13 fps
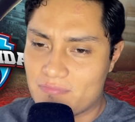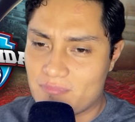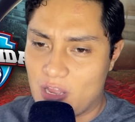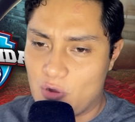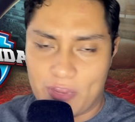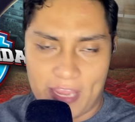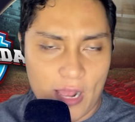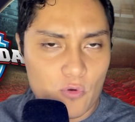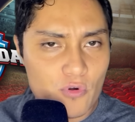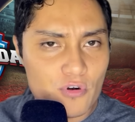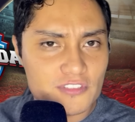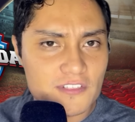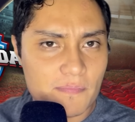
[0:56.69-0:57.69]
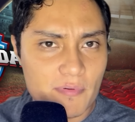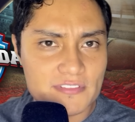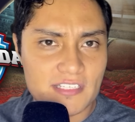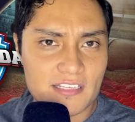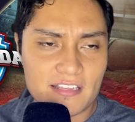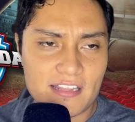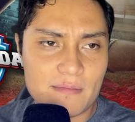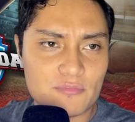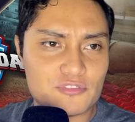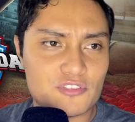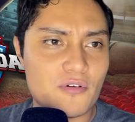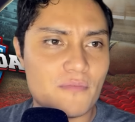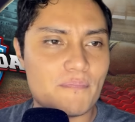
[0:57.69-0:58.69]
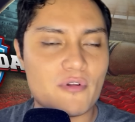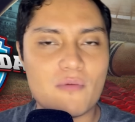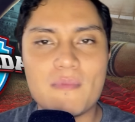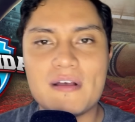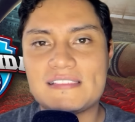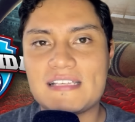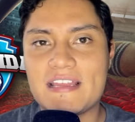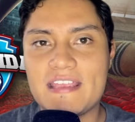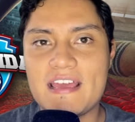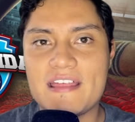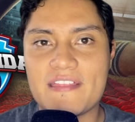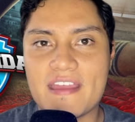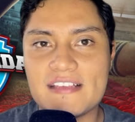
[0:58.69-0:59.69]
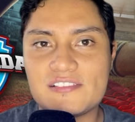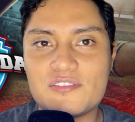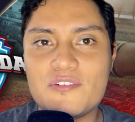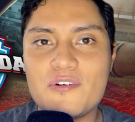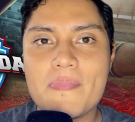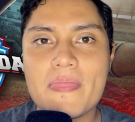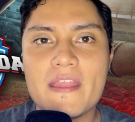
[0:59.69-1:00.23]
aunque algunos sí pueden sentir emoción, pero más allá de eso,